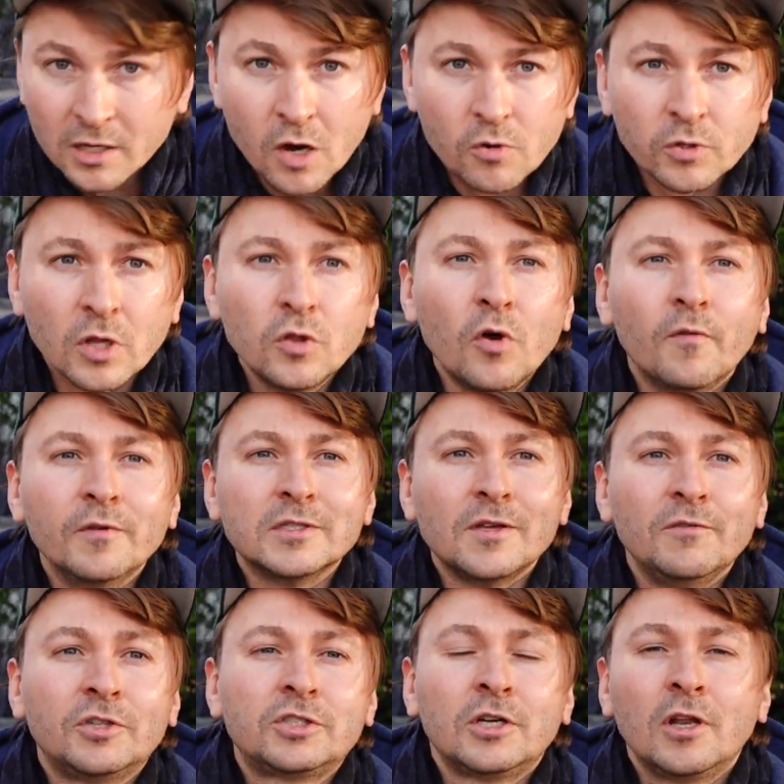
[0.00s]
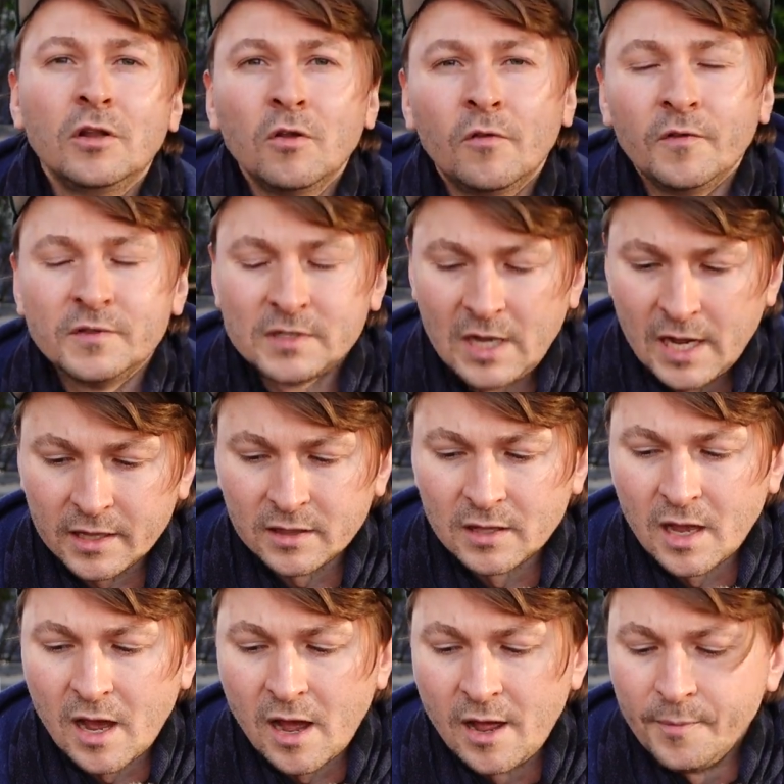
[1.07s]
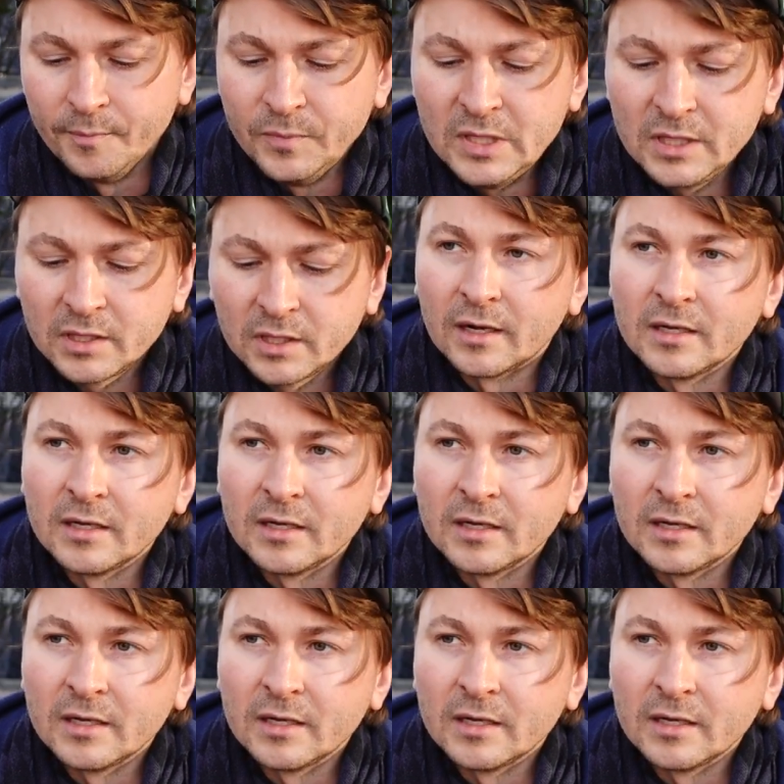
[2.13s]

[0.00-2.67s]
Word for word: какой-то новый, совершенно новый взгляд на мир.